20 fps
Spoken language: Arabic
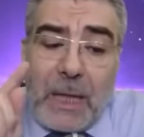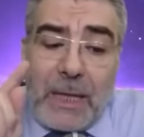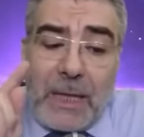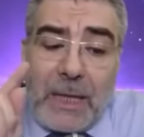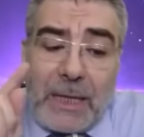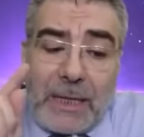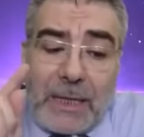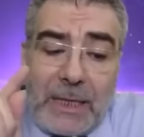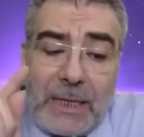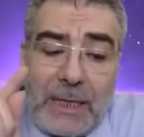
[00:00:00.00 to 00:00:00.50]

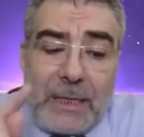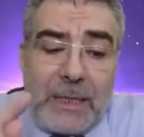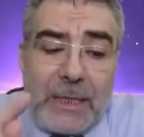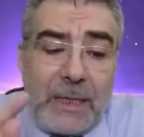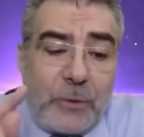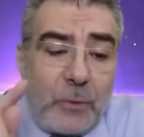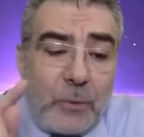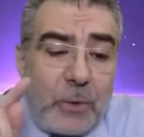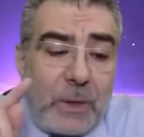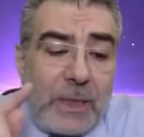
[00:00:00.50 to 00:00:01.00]
آه،
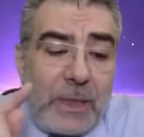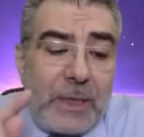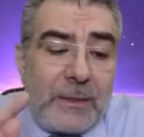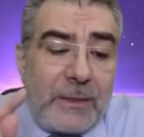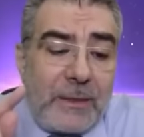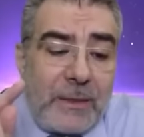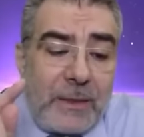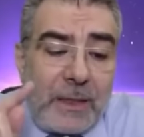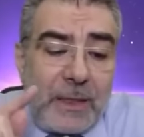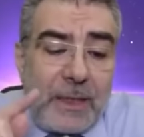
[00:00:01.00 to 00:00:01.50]
ليلة
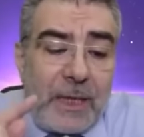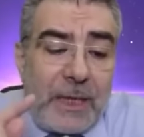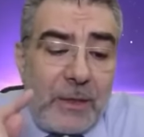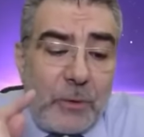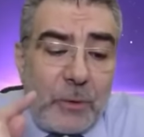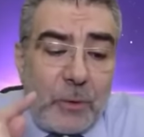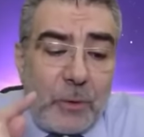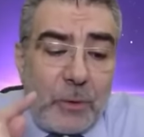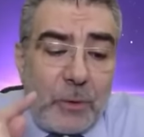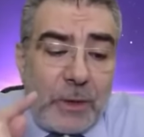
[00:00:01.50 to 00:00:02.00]
القدر
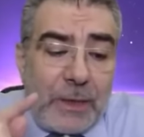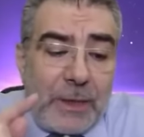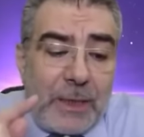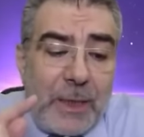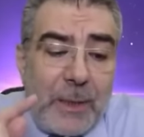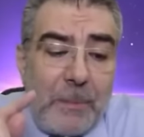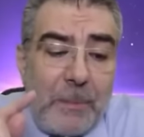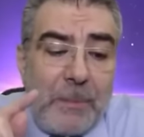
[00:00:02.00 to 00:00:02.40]
خير